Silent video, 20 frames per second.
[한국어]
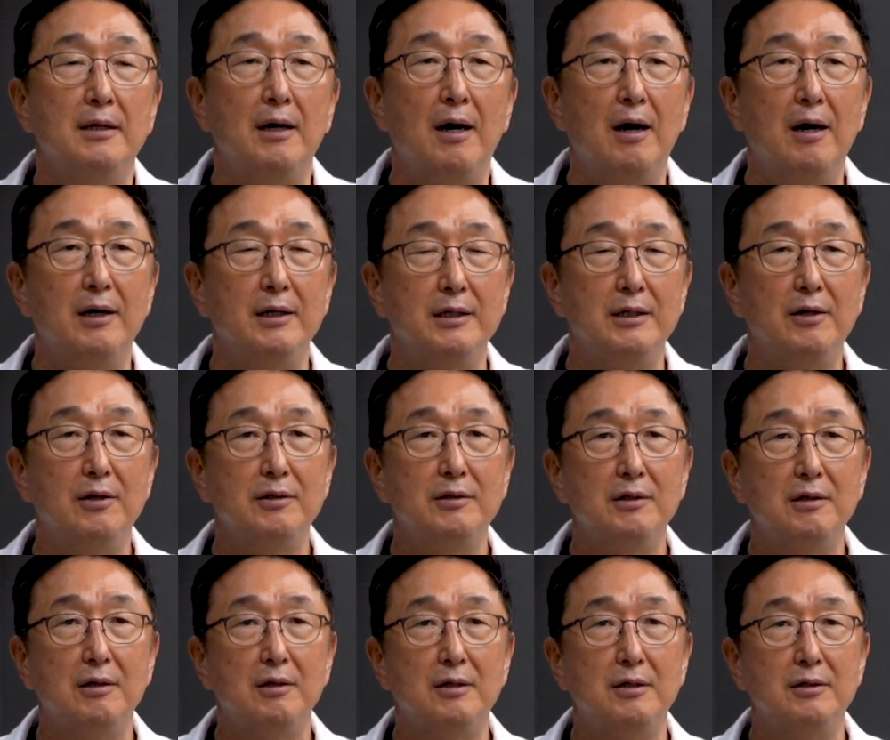아,
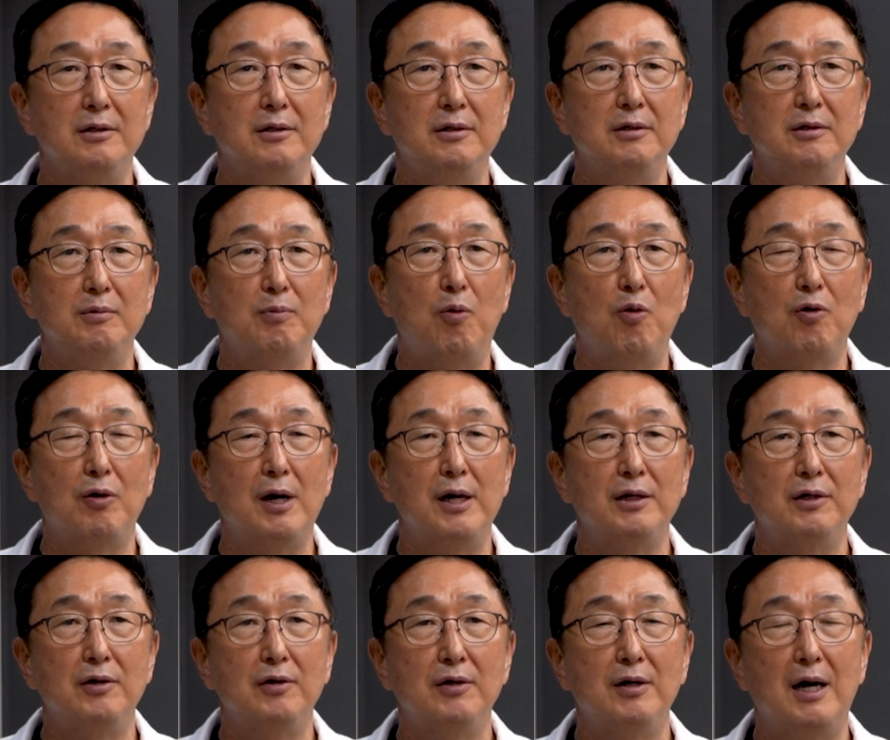이런 그
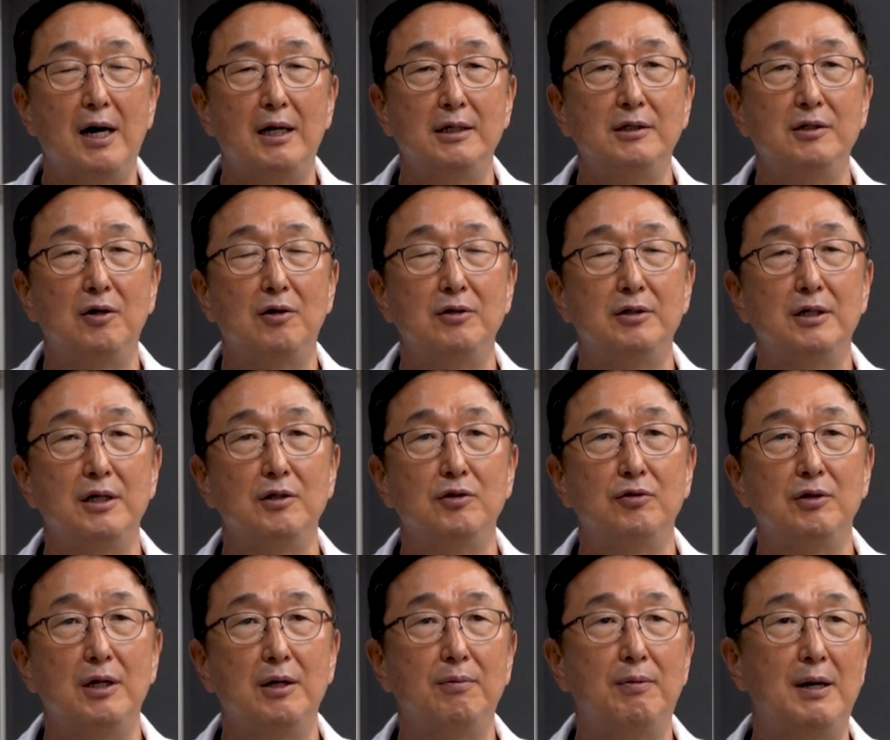복강경 간
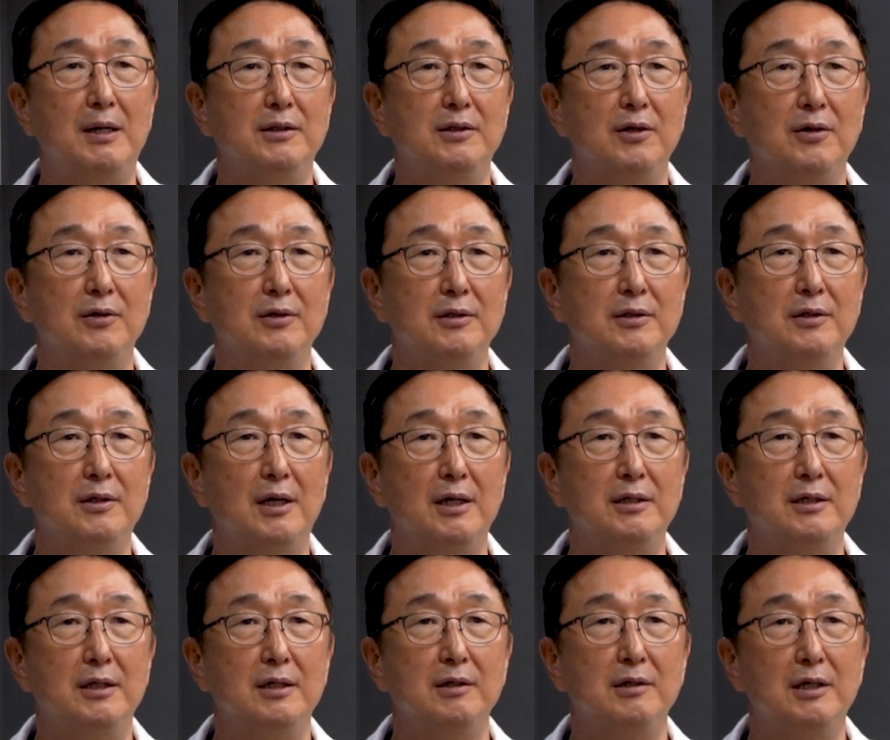절제술의 발전은
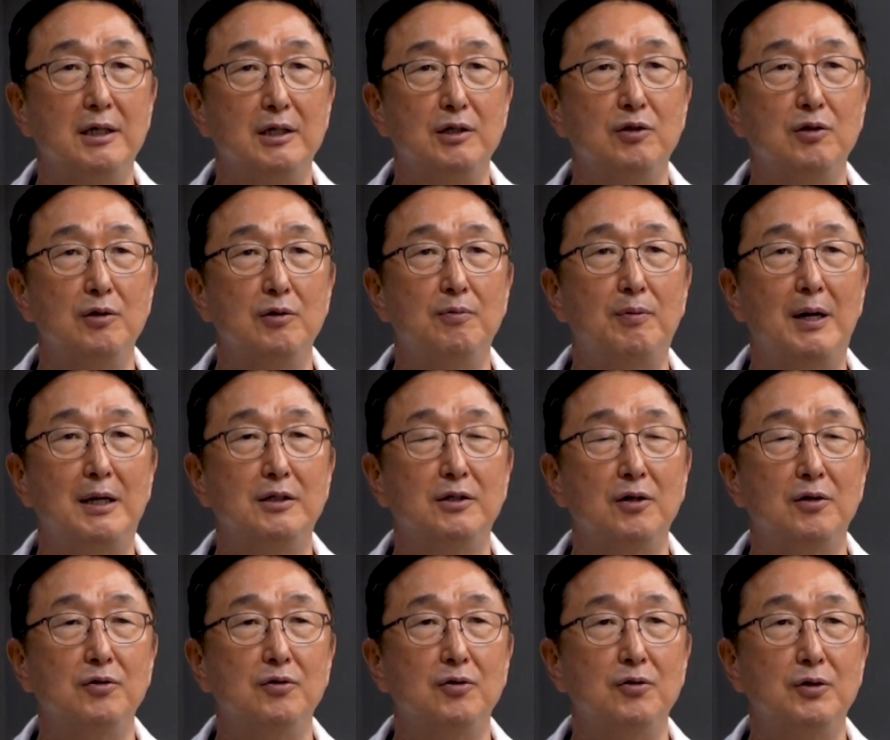사실 기술
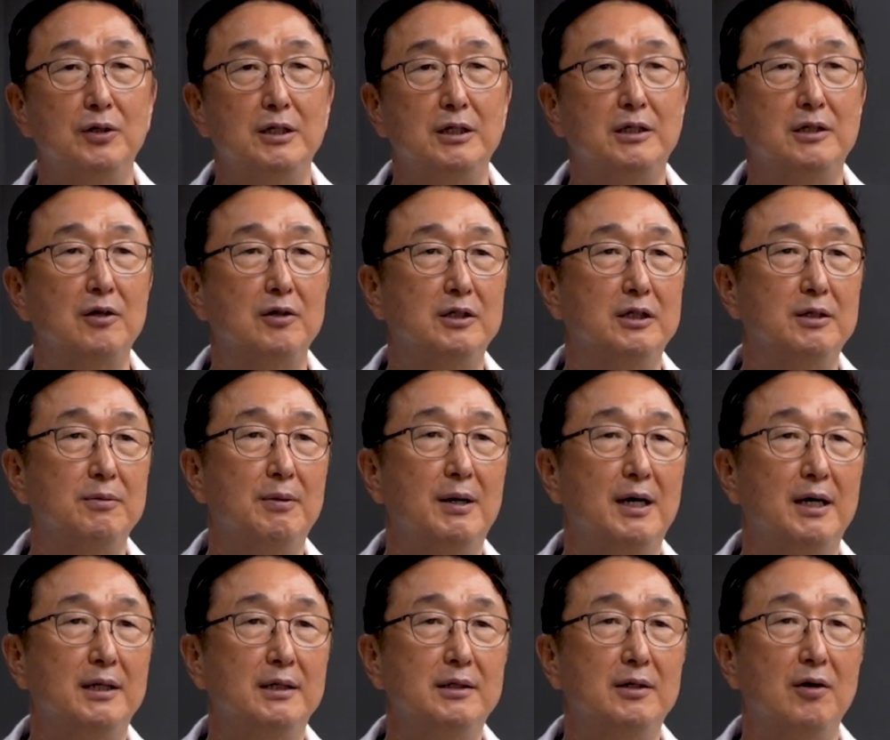발전도
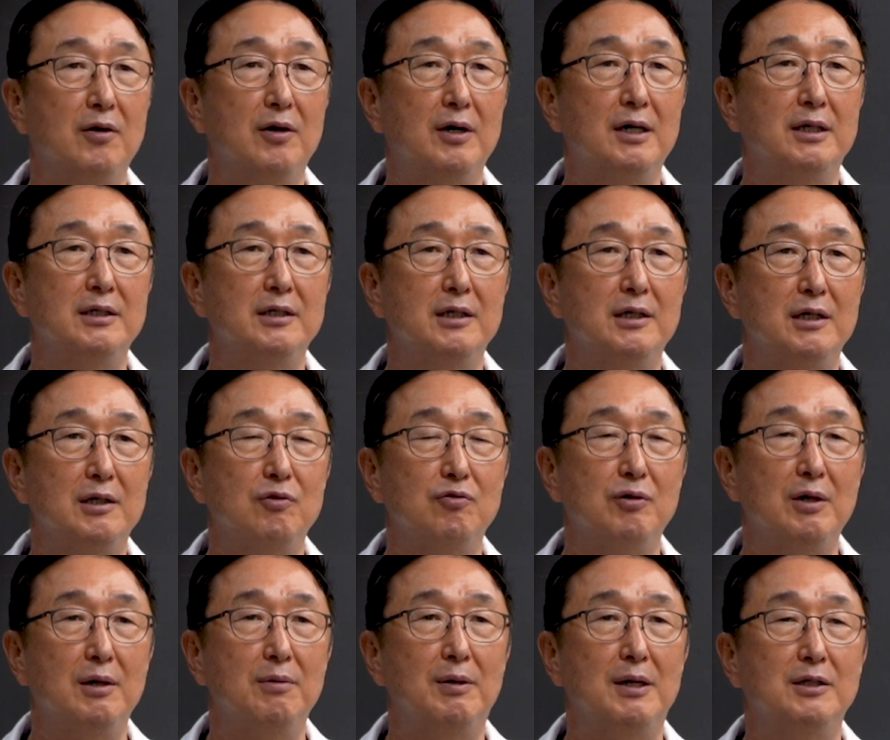있었지만 여러 가지
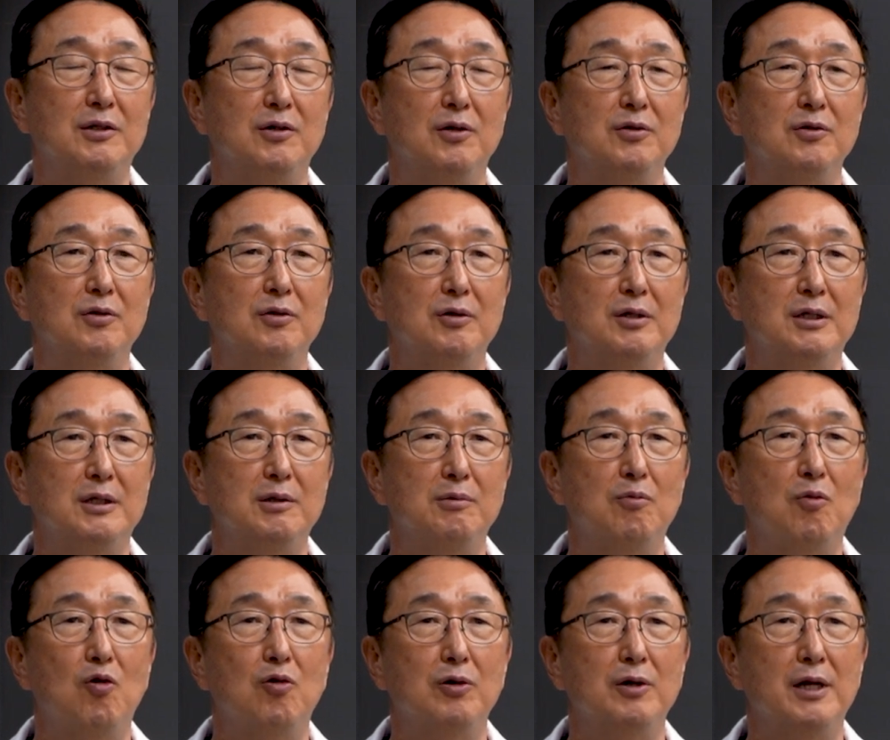기구의 발전도 큰
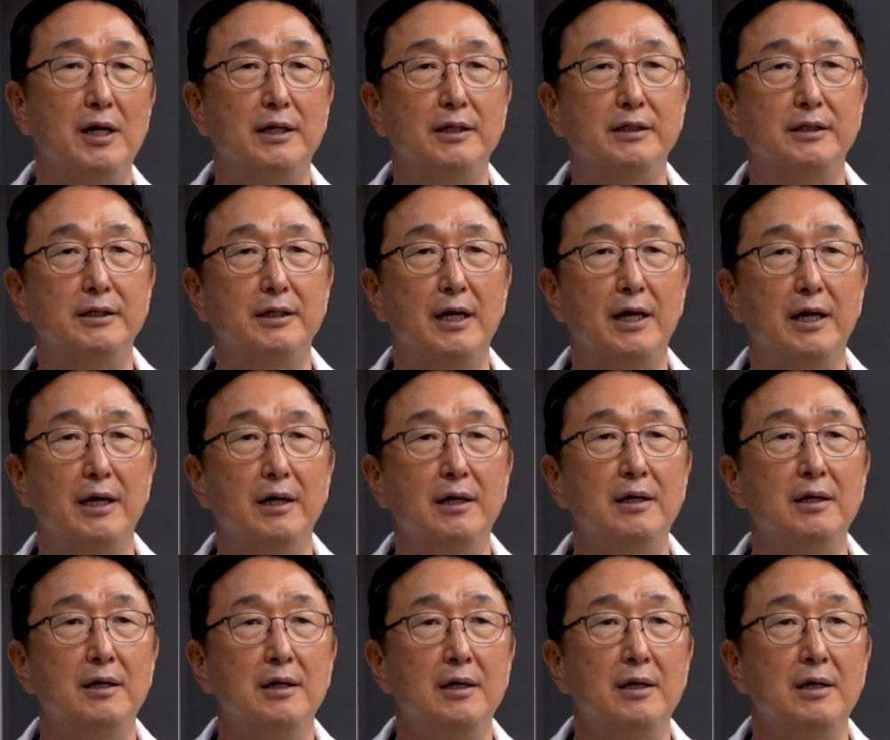목을 했는데